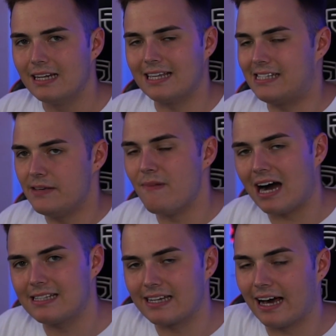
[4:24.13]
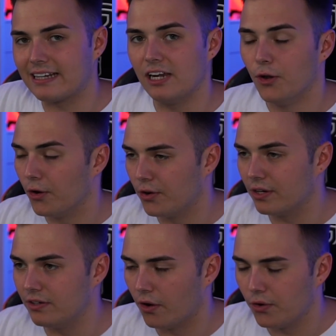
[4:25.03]
Der 87er hat halt
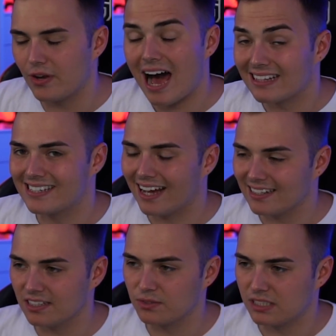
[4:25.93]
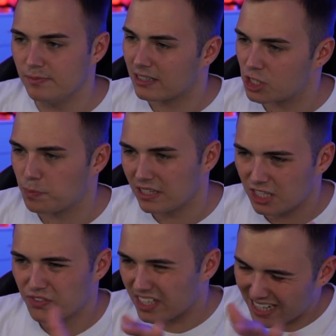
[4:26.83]
89 Antritt und 87
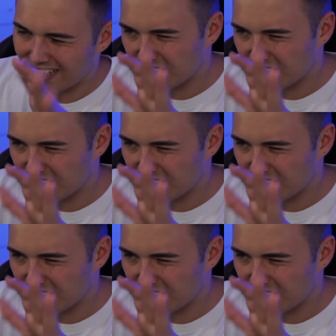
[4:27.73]
Sprintgeschwindigkeit.